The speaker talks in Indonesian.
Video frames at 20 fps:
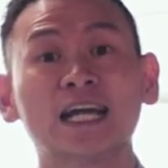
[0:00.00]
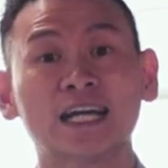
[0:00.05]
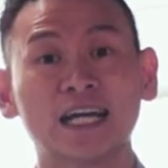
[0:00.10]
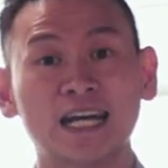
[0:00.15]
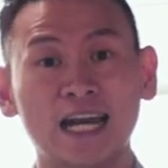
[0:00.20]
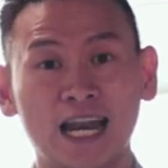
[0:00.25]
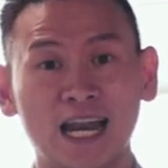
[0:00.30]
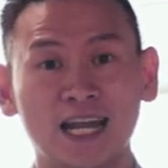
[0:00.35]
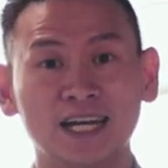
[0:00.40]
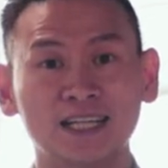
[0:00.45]

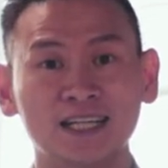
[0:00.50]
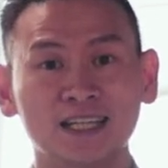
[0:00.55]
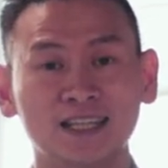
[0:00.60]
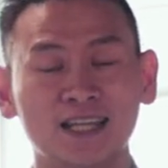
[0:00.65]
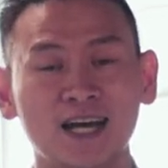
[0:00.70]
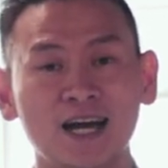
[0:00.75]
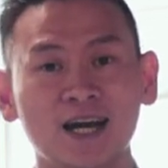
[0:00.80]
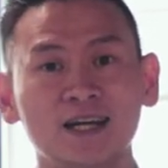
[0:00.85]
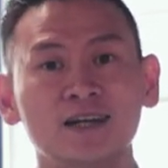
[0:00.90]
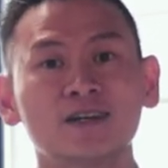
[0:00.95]
kenalan
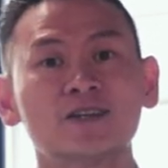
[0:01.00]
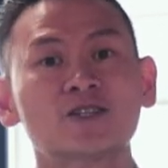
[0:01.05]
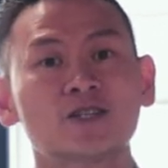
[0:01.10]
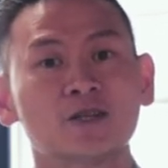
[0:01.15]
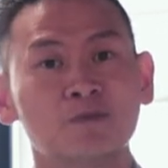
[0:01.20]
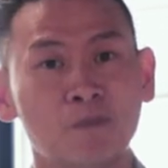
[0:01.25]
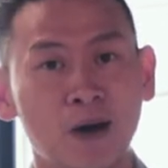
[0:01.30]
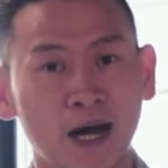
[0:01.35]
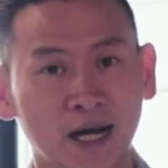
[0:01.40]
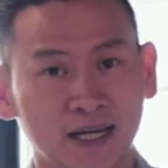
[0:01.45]
kita
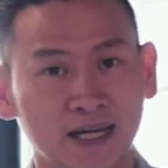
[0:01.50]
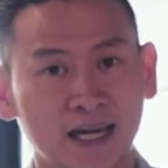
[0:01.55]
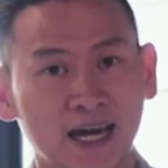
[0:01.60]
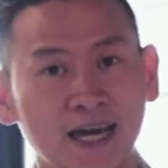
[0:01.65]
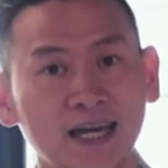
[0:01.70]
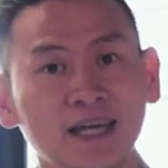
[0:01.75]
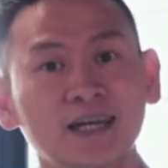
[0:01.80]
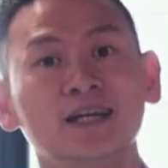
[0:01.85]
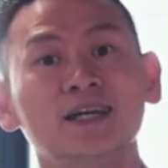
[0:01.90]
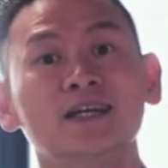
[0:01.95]

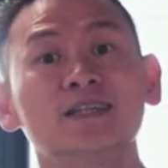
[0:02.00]
sebagai